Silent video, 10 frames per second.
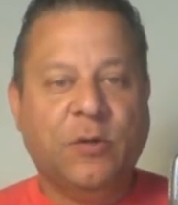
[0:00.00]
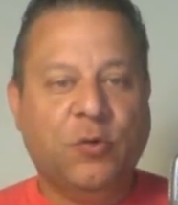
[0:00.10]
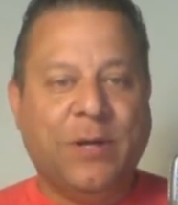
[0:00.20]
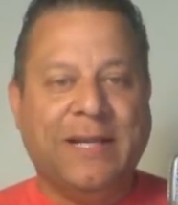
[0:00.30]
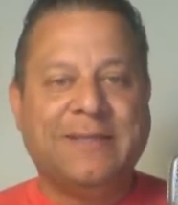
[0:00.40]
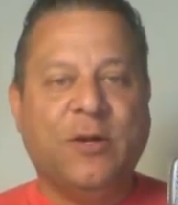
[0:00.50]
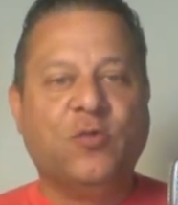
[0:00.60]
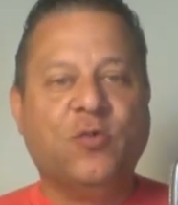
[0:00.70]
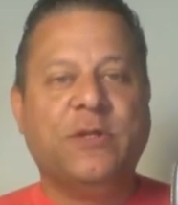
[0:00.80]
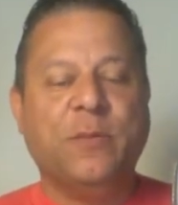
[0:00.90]
Durante
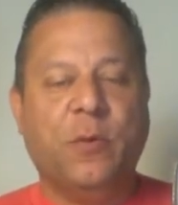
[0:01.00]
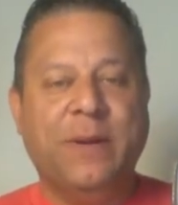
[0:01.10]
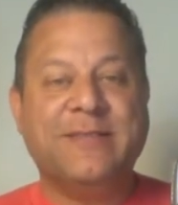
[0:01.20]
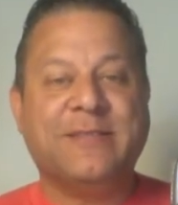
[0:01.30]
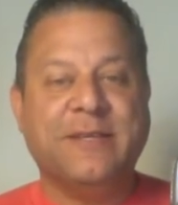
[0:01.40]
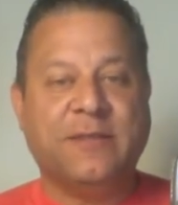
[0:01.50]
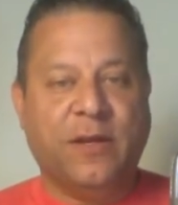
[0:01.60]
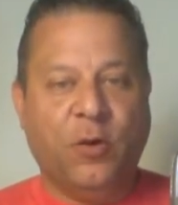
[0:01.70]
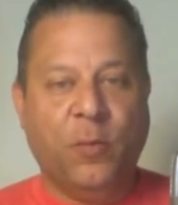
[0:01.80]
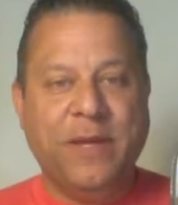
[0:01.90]
los últimos meses,
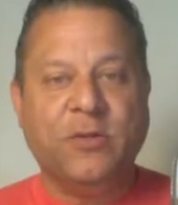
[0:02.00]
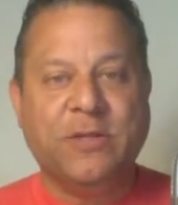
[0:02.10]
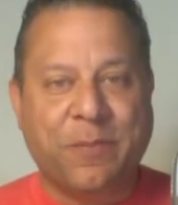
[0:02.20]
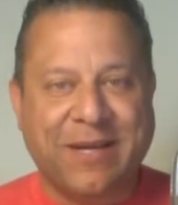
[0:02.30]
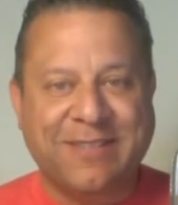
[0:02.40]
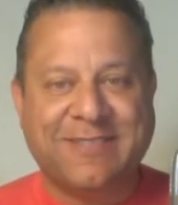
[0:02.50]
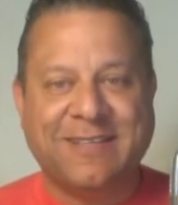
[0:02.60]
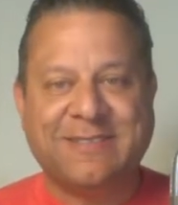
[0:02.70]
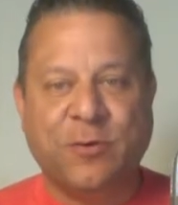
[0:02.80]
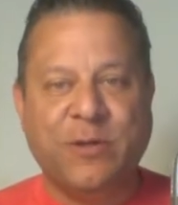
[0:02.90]
los medios de
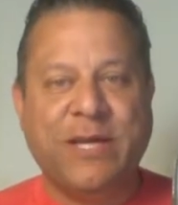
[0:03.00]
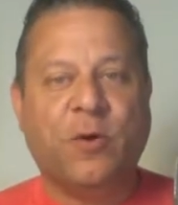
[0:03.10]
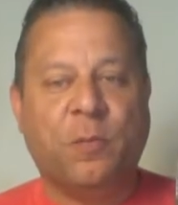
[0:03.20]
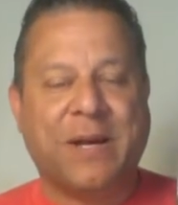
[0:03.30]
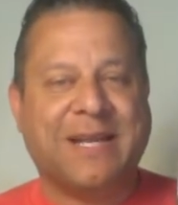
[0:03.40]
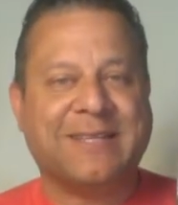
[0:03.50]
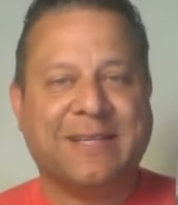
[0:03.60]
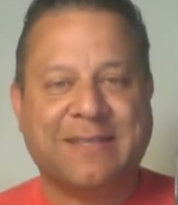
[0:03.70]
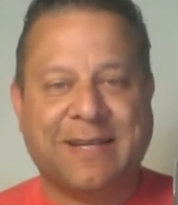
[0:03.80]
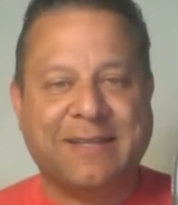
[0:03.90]
prensa se unieron para
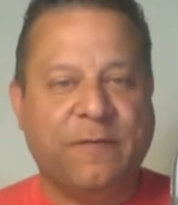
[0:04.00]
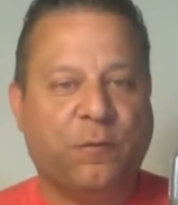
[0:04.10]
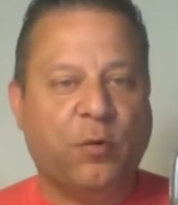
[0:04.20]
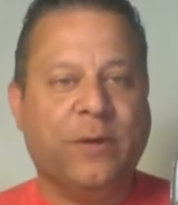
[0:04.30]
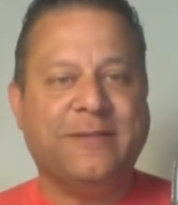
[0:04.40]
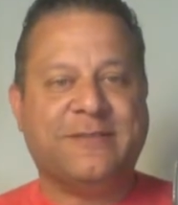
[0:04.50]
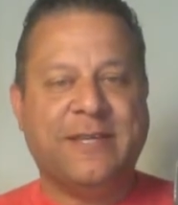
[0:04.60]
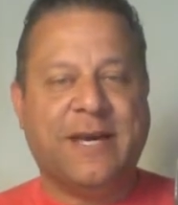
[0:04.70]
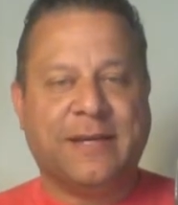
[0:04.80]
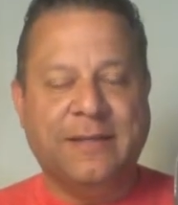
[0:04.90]
tratar de
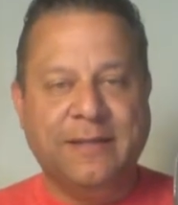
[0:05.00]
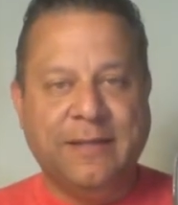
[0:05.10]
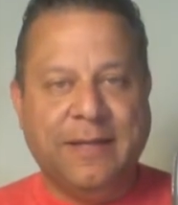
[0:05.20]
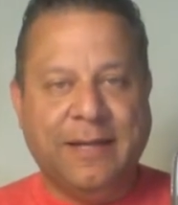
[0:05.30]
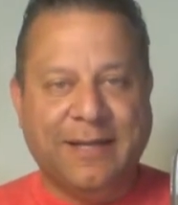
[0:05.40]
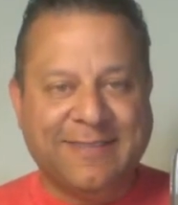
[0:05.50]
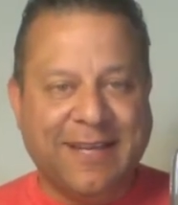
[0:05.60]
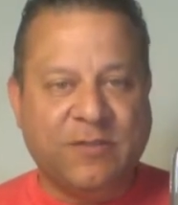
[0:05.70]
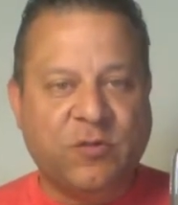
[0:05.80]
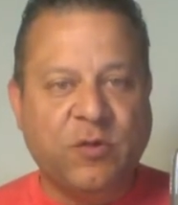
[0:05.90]
influenciar las
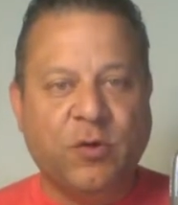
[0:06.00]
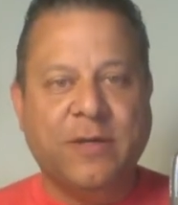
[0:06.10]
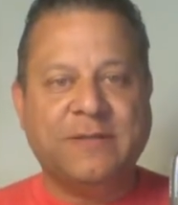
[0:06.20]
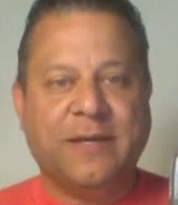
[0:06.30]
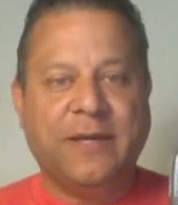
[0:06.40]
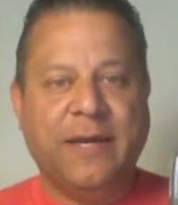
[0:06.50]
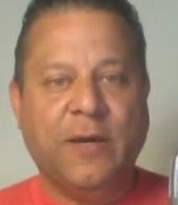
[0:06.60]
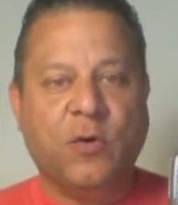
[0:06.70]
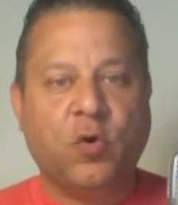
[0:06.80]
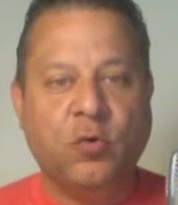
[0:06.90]
elecciones
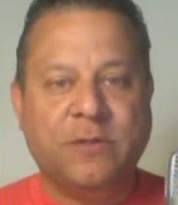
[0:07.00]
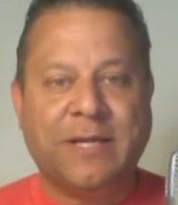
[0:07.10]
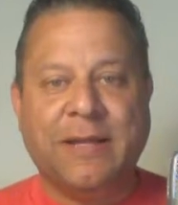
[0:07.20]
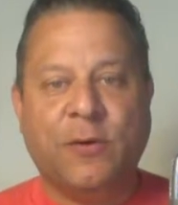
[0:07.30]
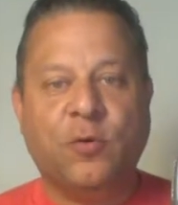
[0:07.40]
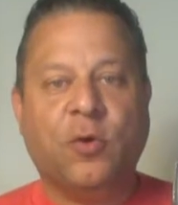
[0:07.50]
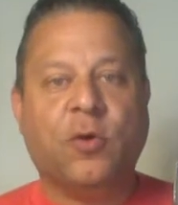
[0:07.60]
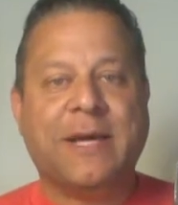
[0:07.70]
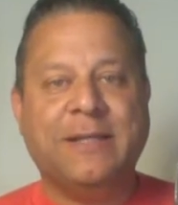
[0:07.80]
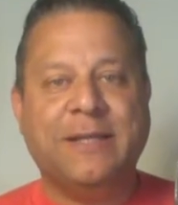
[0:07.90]
en contra de uno de
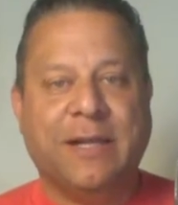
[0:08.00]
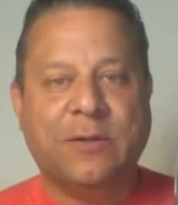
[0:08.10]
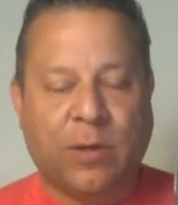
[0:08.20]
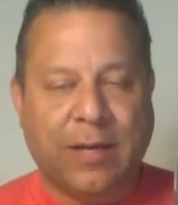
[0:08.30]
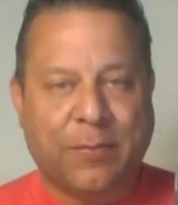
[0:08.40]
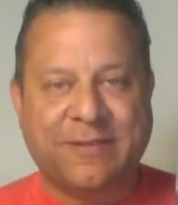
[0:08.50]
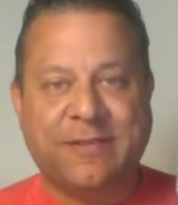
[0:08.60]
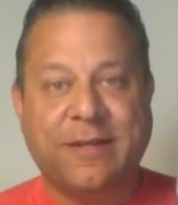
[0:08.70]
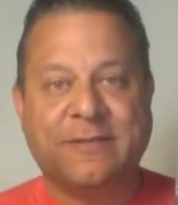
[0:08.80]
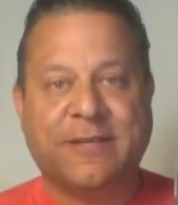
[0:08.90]
los candidatos a la
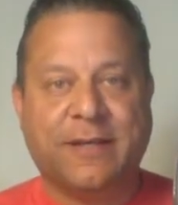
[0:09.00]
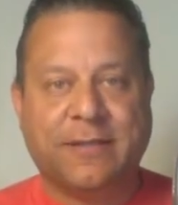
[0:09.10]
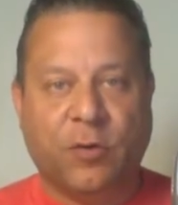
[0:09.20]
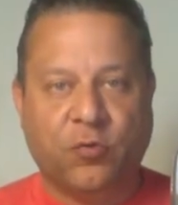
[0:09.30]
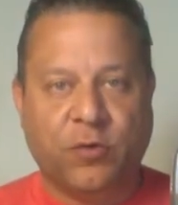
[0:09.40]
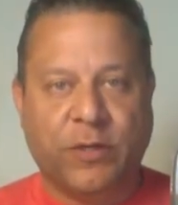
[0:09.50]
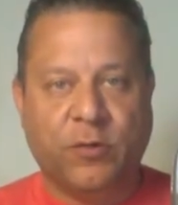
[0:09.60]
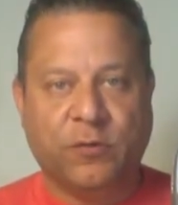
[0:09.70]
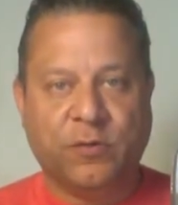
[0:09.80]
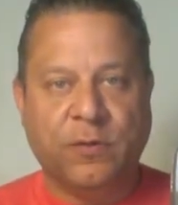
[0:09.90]
presidencia de Estados
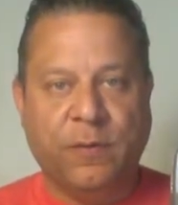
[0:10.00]
Unidos.